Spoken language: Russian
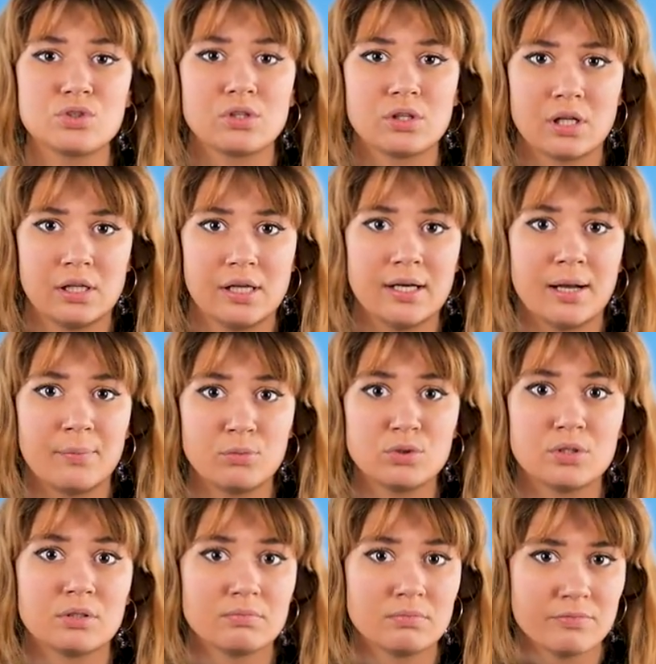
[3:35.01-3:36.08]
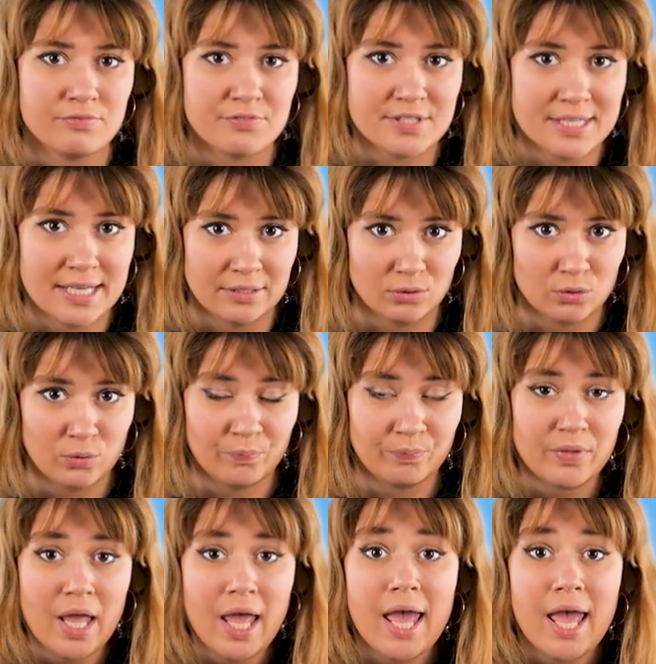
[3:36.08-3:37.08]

что она дала кому-то взятку.